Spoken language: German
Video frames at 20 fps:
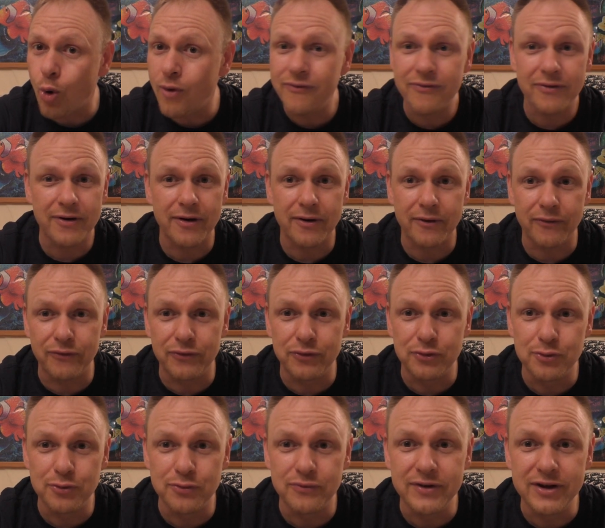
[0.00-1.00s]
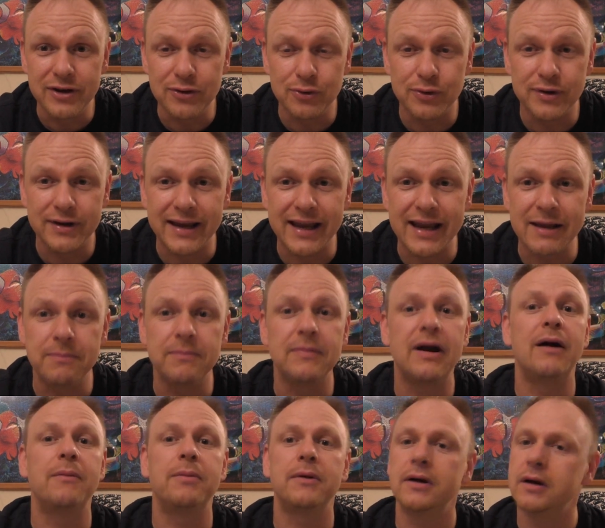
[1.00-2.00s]
Overview-Video geben,
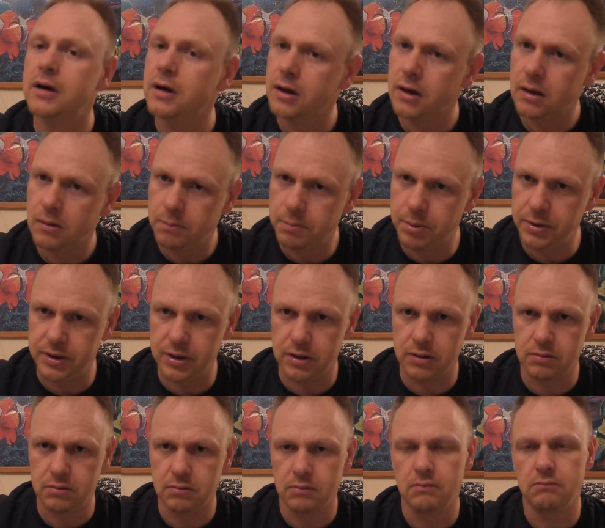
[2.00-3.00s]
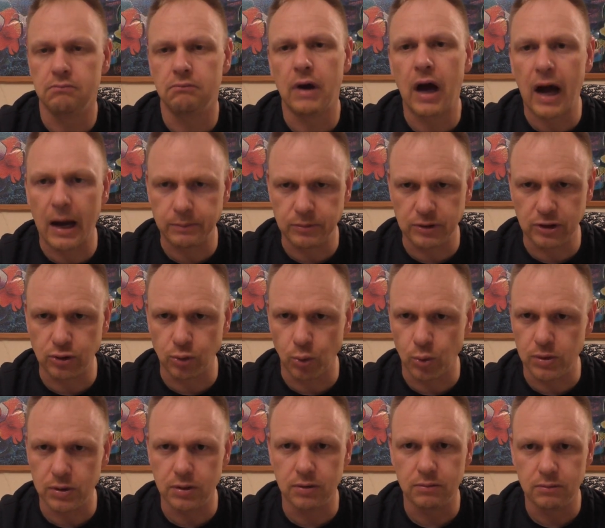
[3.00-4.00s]
aber bitte habt
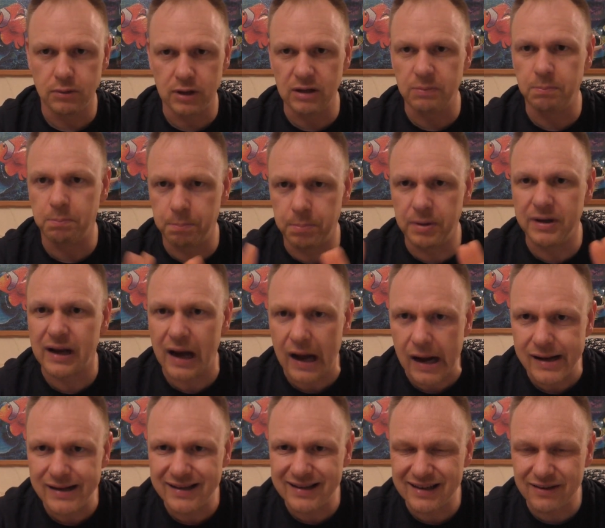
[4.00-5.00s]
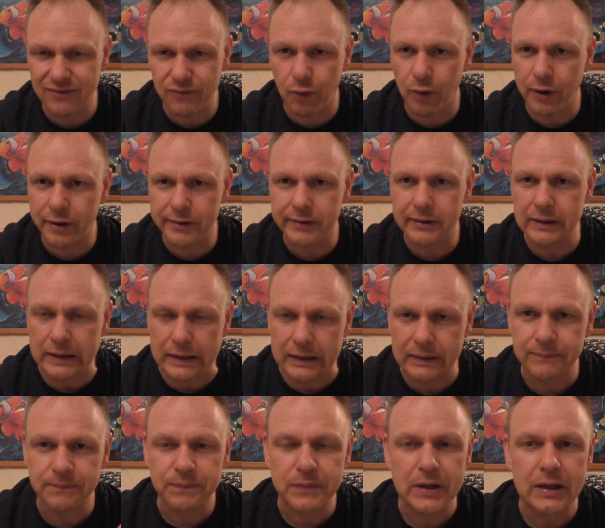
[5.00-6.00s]
Geduld. Ich bin alt geworden,
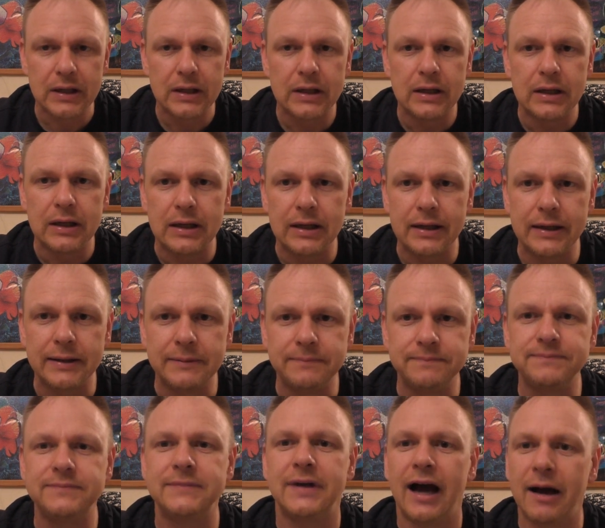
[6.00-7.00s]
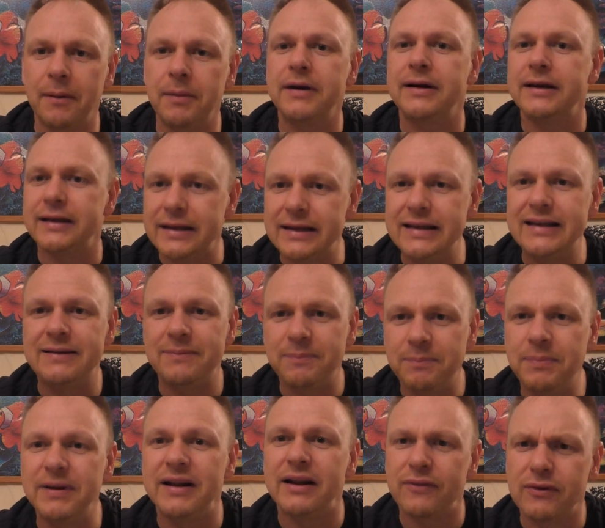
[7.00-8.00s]
ja. Ähm, aber
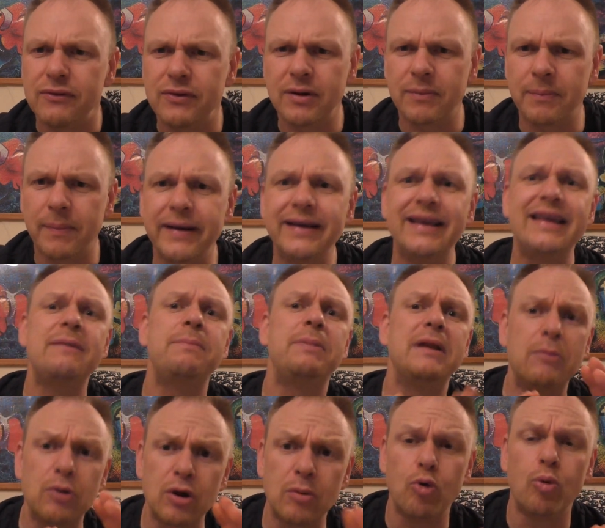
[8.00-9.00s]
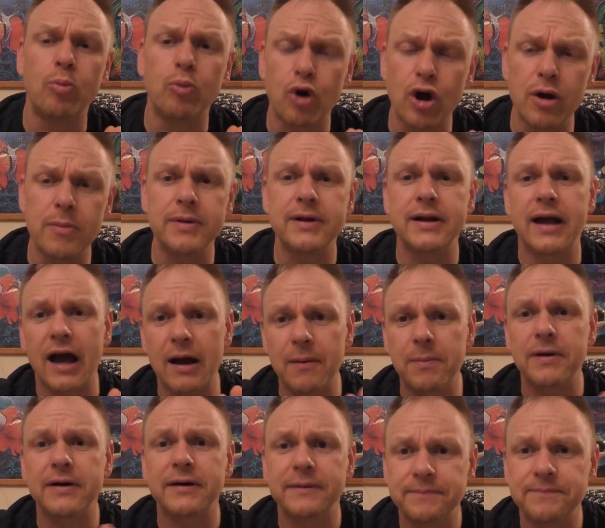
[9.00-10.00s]
ich bin auf jeden Fall dabei. Ich bin immer noch am Umräumen,
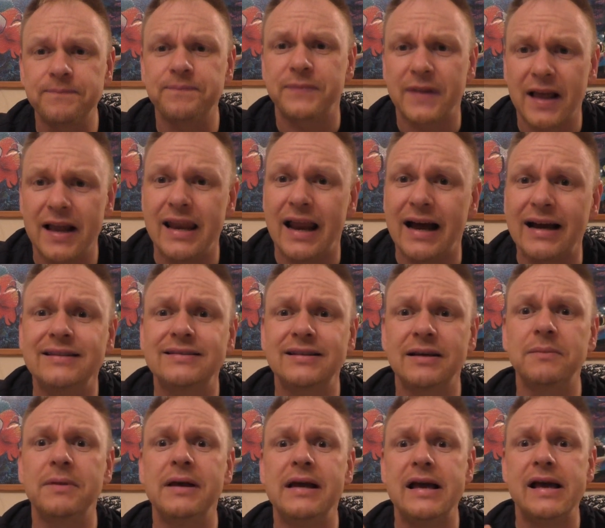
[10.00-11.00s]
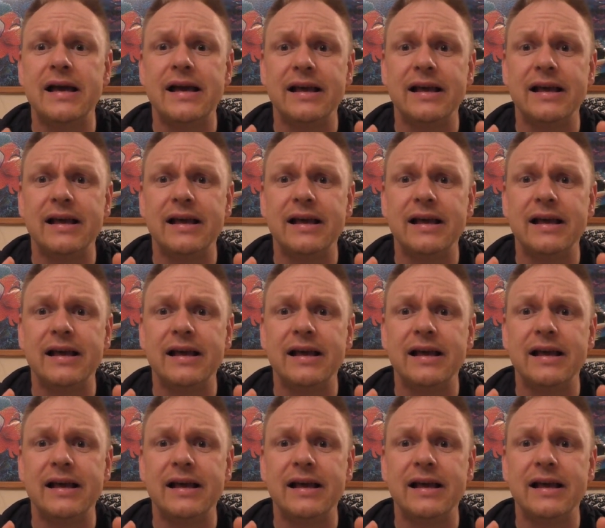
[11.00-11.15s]
aber langsam